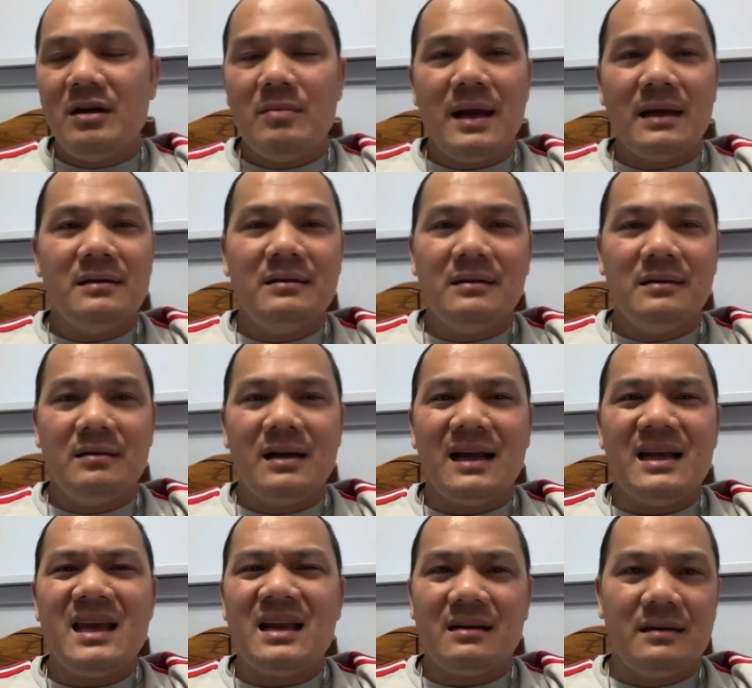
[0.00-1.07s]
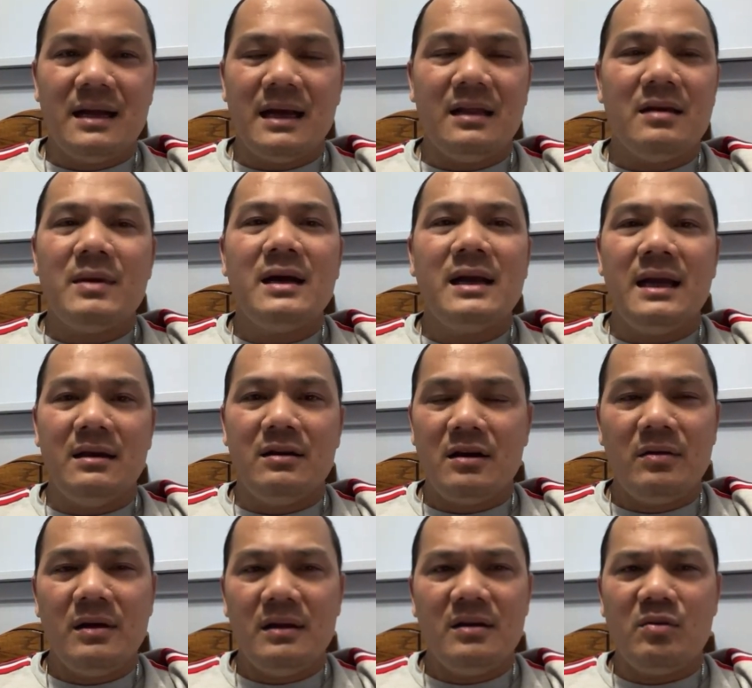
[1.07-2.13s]
nó bán nước nó lãng nhất để cho bất kỳ nó
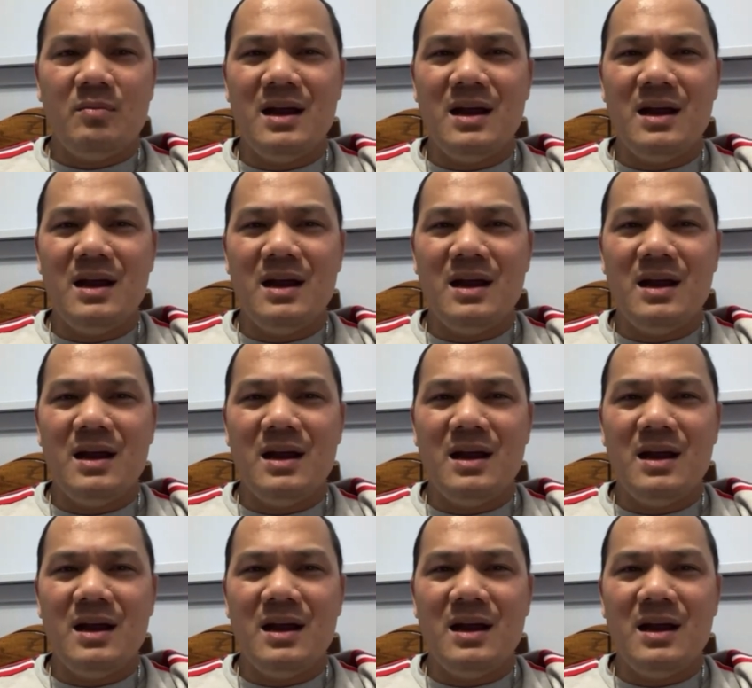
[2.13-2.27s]
nói chứ còn